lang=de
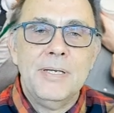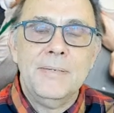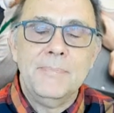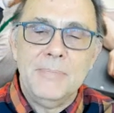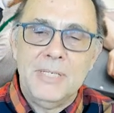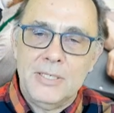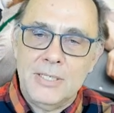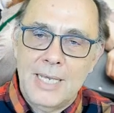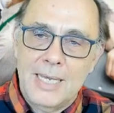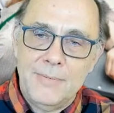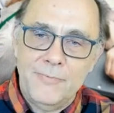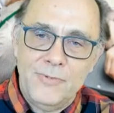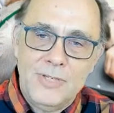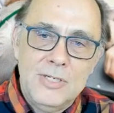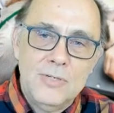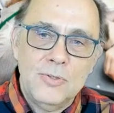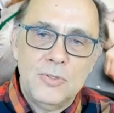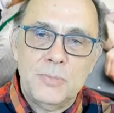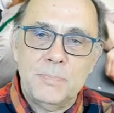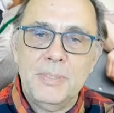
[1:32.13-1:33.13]
mit einem
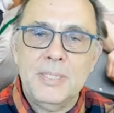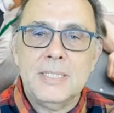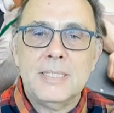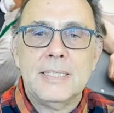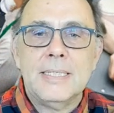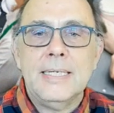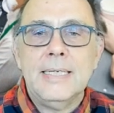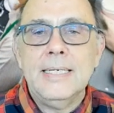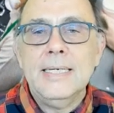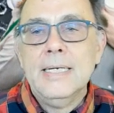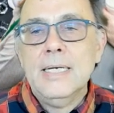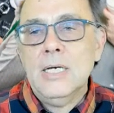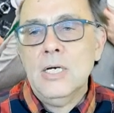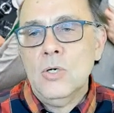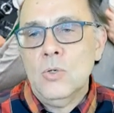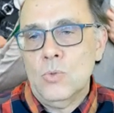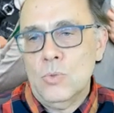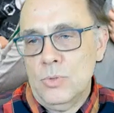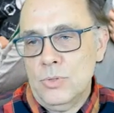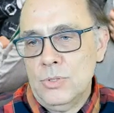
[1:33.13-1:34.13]
Windows-PC
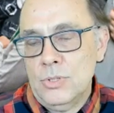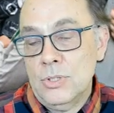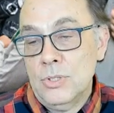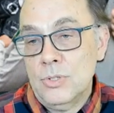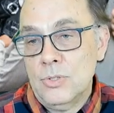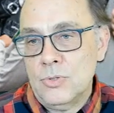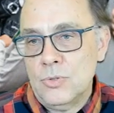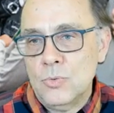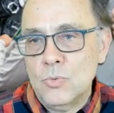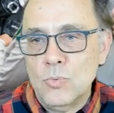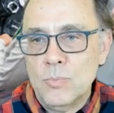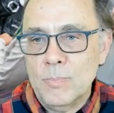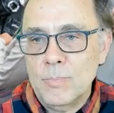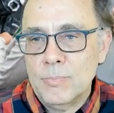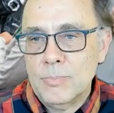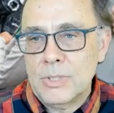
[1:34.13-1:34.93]
und Zoom.